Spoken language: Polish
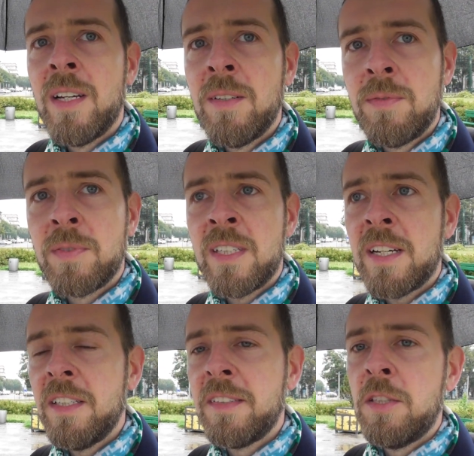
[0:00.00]
W
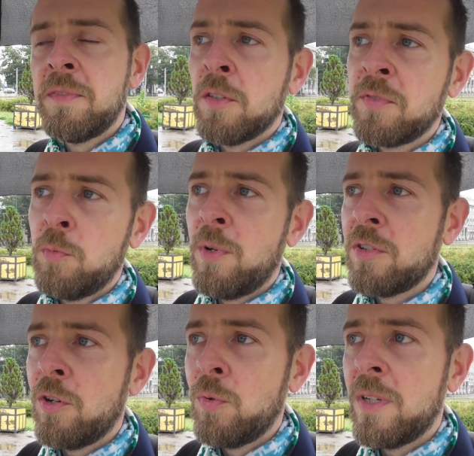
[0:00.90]
Garden Cities of
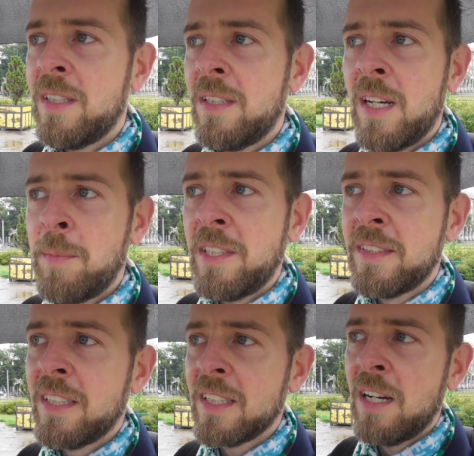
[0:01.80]
Tomorrow
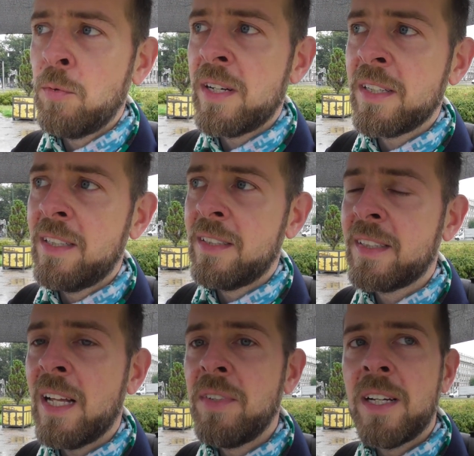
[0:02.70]
Ebenezer Howard
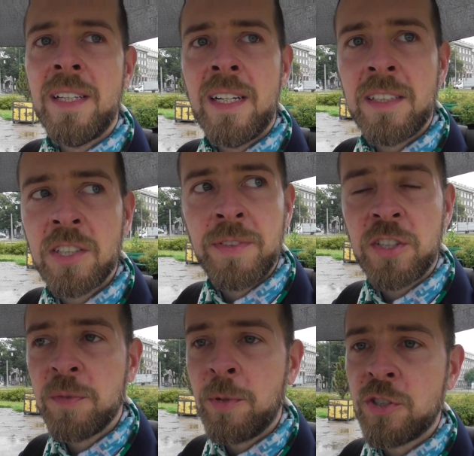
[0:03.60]
stawia na
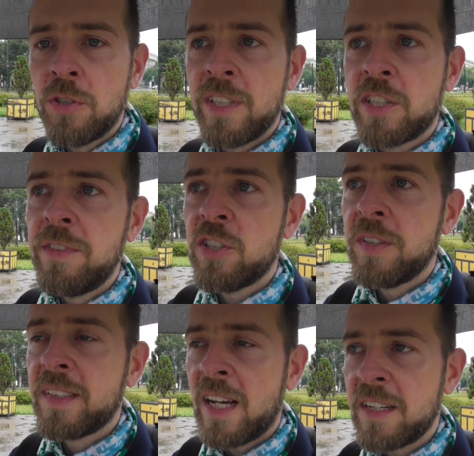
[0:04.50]
świeży początek,
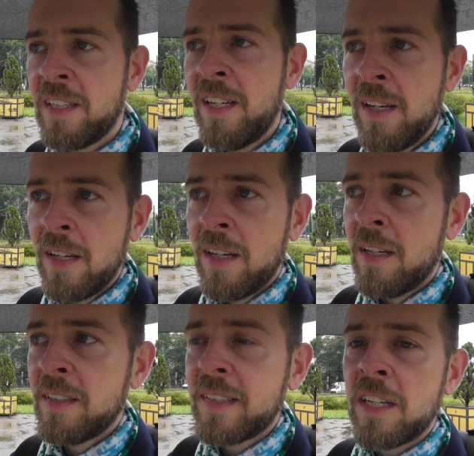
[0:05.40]
świeży start
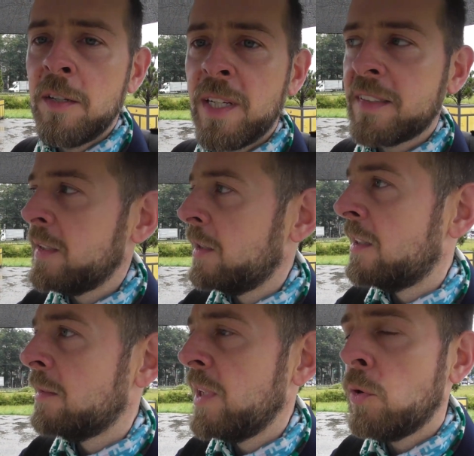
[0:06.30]
E, stare miasta
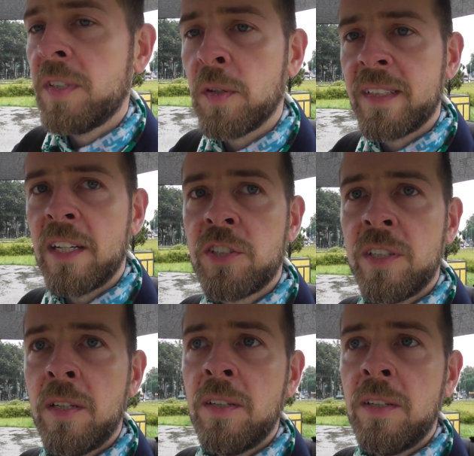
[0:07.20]
miały zostać, e,